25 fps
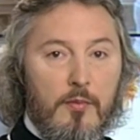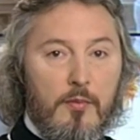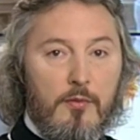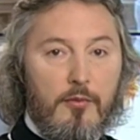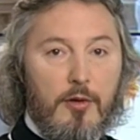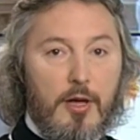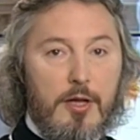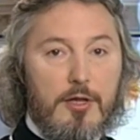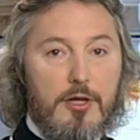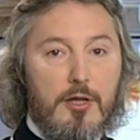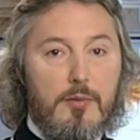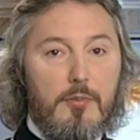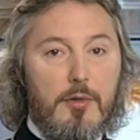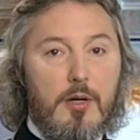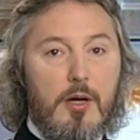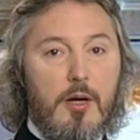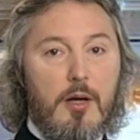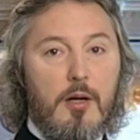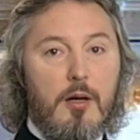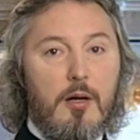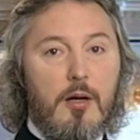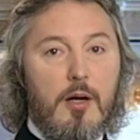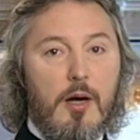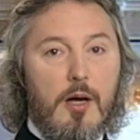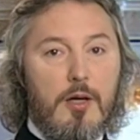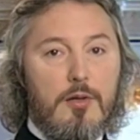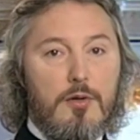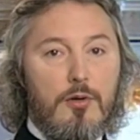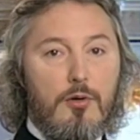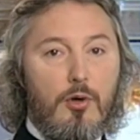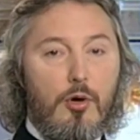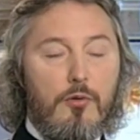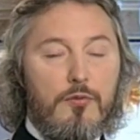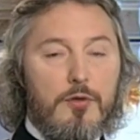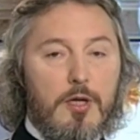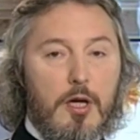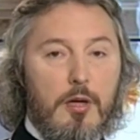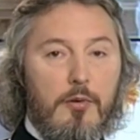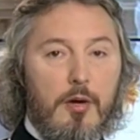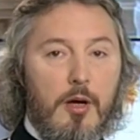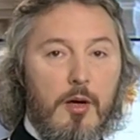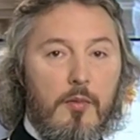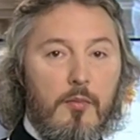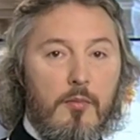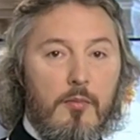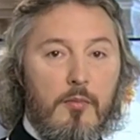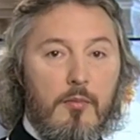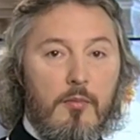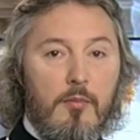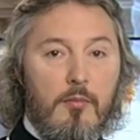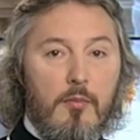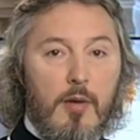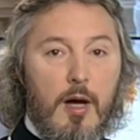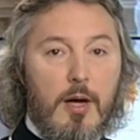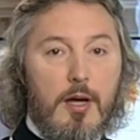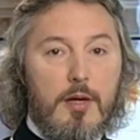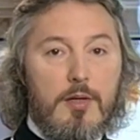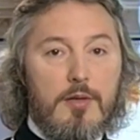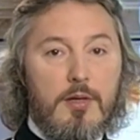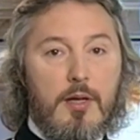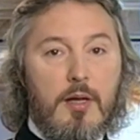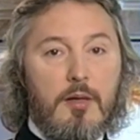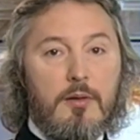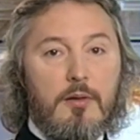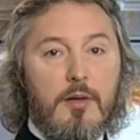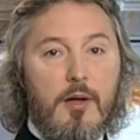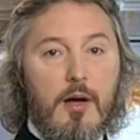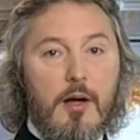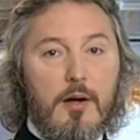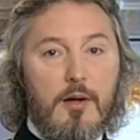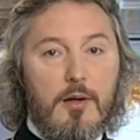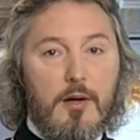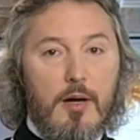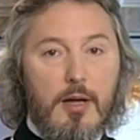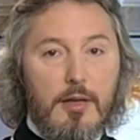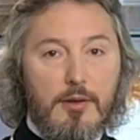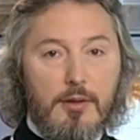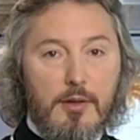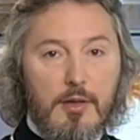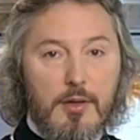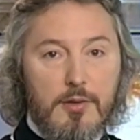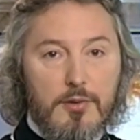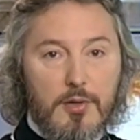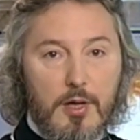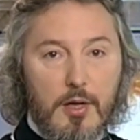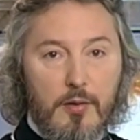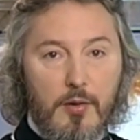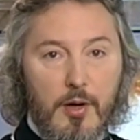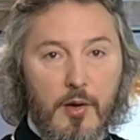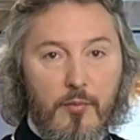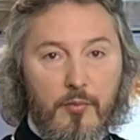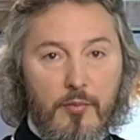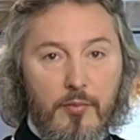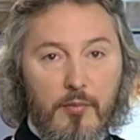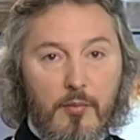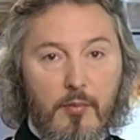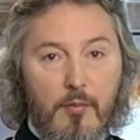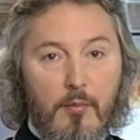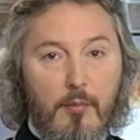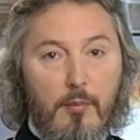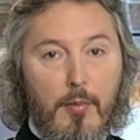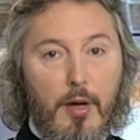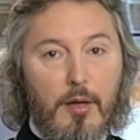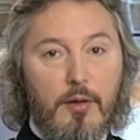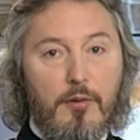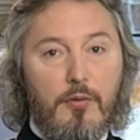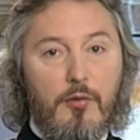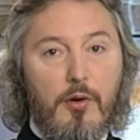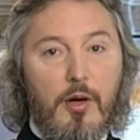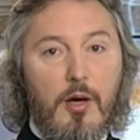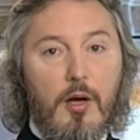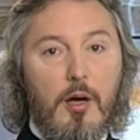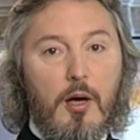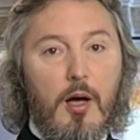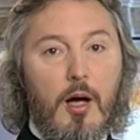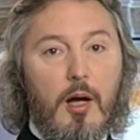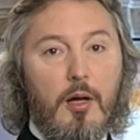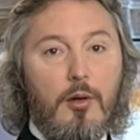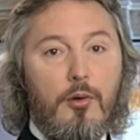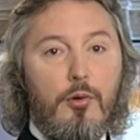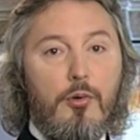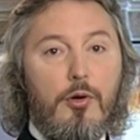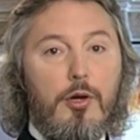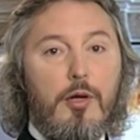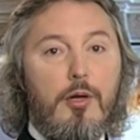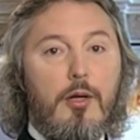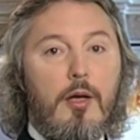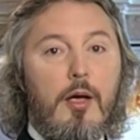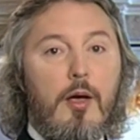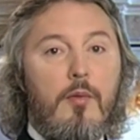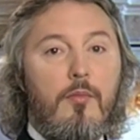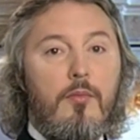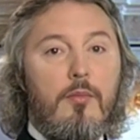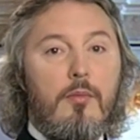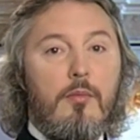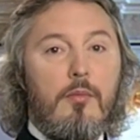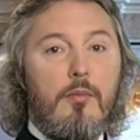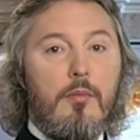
Владимира Красновского, Александра Архангельского – Матфея Алуина,